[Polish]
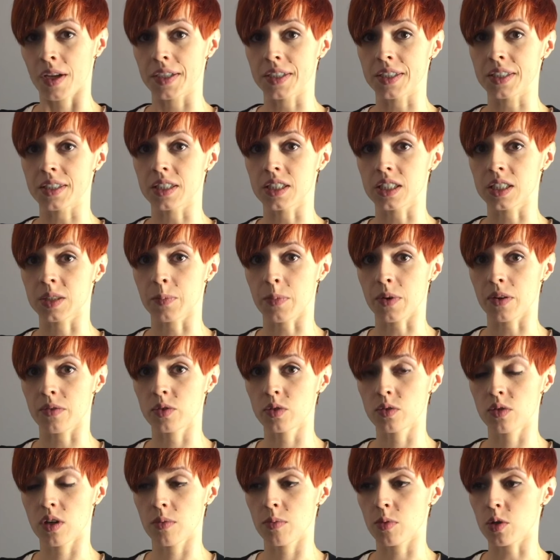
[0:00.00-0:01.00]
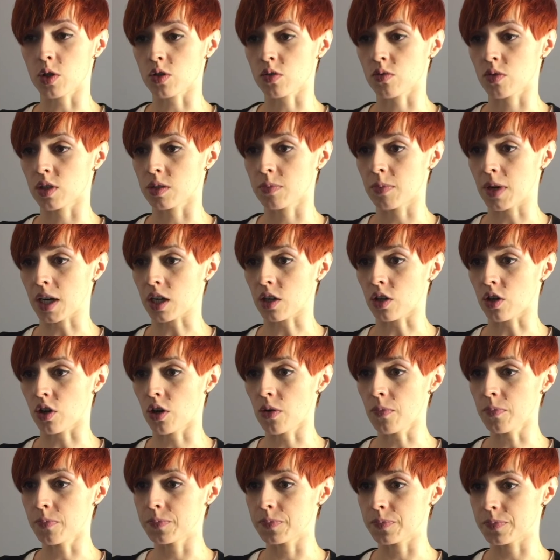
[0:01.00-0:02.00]
E, sprawdziłam rozkład
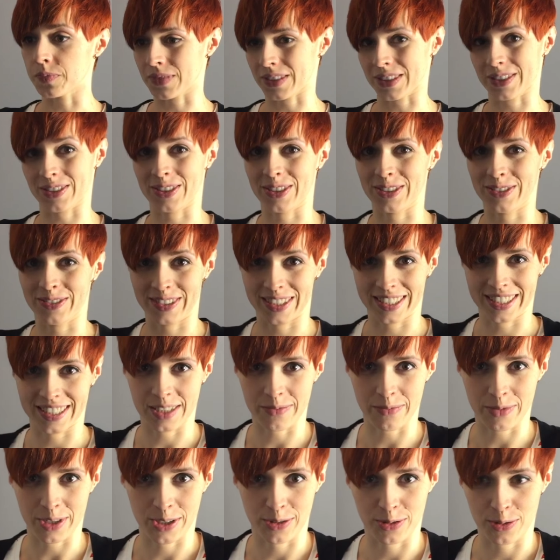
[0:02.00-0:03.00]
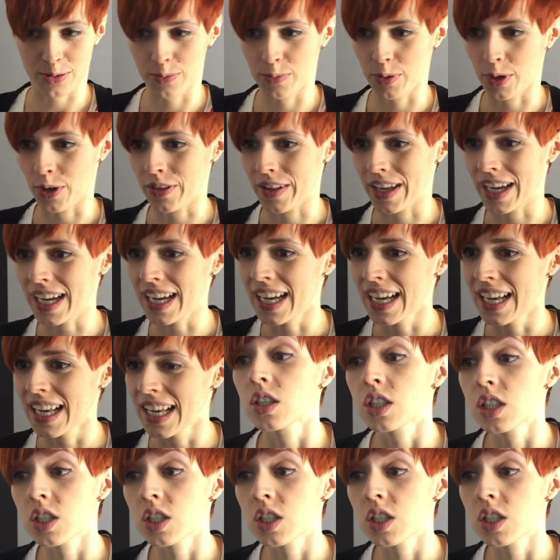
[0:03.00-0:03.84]
makro, mm, oczywiście moje ulubione.